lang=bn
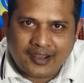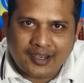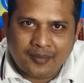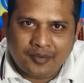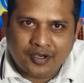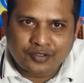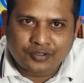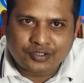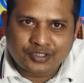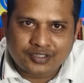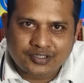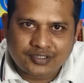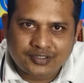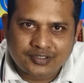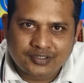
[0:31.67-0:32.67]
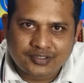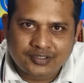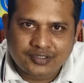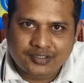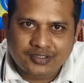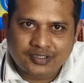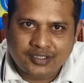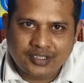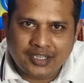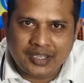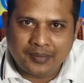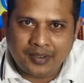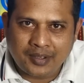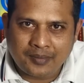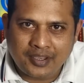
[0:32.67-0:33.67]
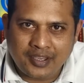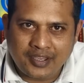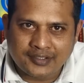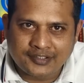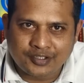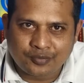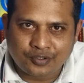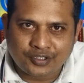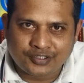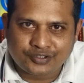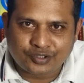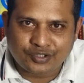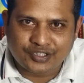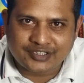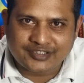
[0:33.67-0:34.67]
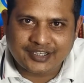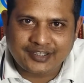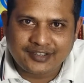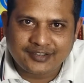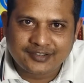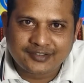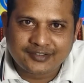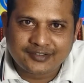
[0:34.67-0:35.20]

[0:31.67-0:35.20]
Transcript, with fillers: একটা মানুষ কিভাবে এ জীবনে চলতে চায়